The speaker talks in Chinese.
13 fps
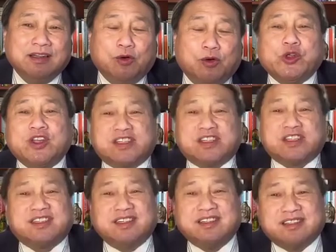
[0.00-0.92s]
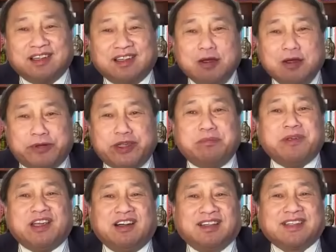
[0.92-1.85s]
我对江青是批
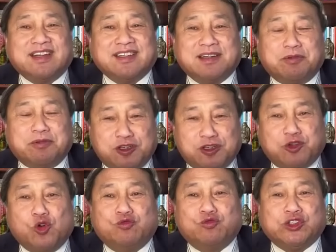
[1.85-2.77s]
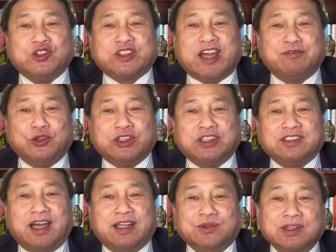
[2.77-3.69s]
评啊，但是是首府这个派否定
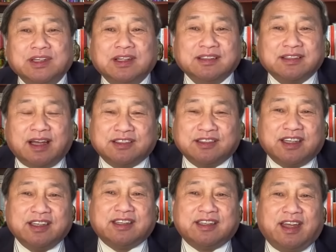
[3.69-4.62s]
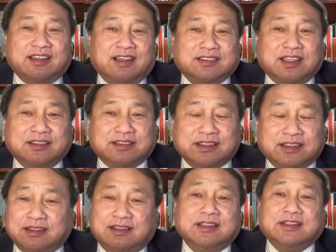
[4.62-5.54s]
态度。但就这一点上呢，这
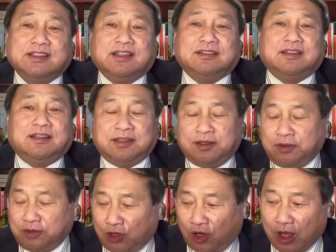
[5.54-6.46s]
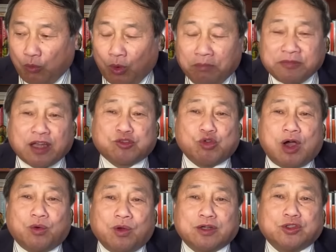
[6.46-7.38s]
个呃，好了，我们再
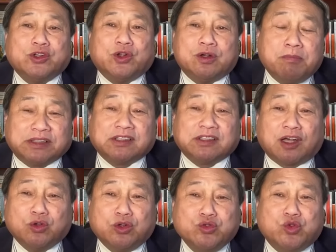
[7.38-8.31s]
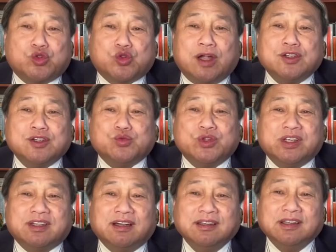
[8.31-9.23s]
转过来说，有人把她当做女权主
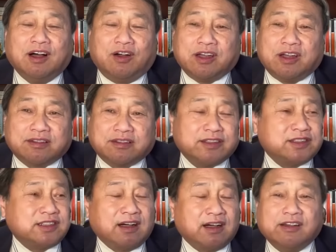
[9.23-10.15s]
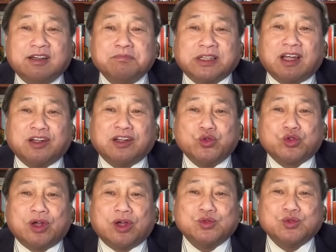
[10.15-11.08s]
义的，好像在芝加哥有人把她当女
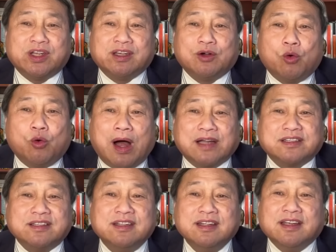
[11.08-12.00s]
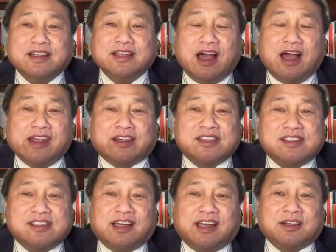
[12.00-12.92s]
权主义的一个化身，演了一个
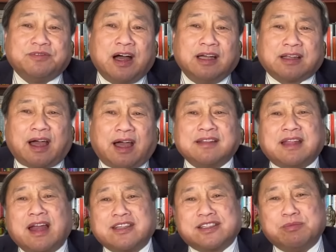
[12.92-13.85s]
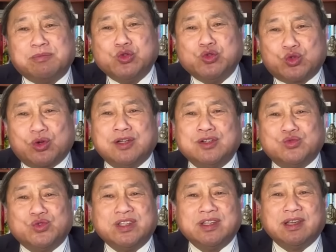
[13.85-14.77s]
戏给她办案。她哪里什么女权
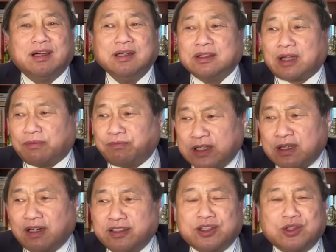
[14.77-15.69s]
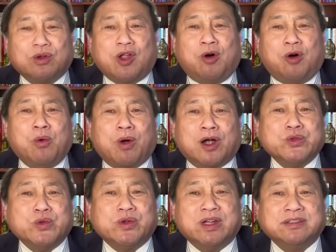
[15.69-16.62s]
主义啊？她非常认同老毛玩
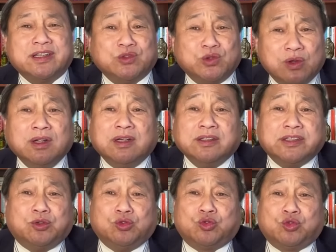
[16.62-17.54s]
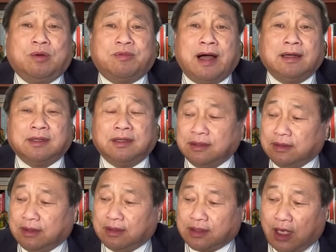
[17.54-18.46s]
女人的这种这种做法的。
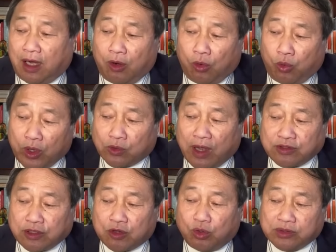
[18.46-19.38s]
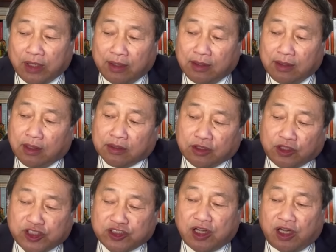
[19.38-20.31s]
那好，回过来再说呢。这个
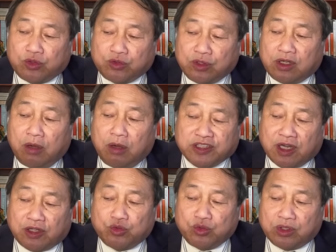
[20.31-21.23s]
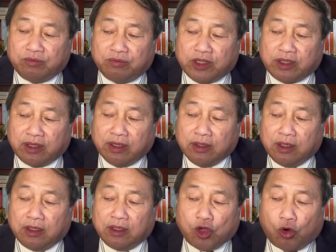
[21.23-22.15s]
枝江勋一和岷江勋一的问题，
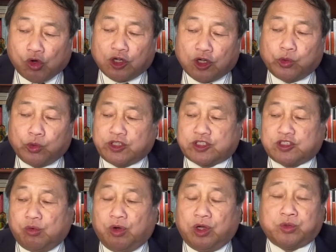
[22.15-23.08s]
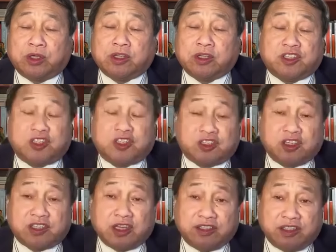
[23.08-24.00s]
就事论事，我觉得其实
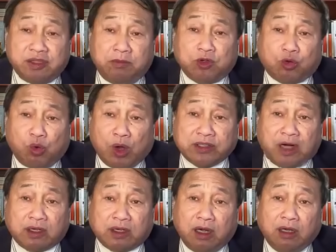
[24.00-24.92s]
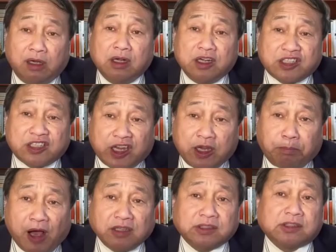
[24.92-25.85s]
现在习近平就官场上谁
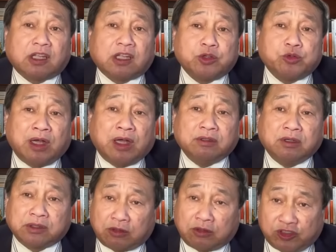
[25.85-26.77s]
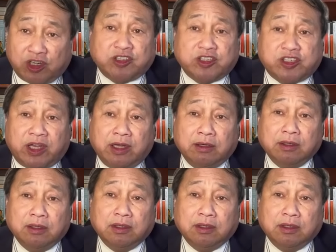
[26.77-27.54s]
碰着他的原则，他就整谁。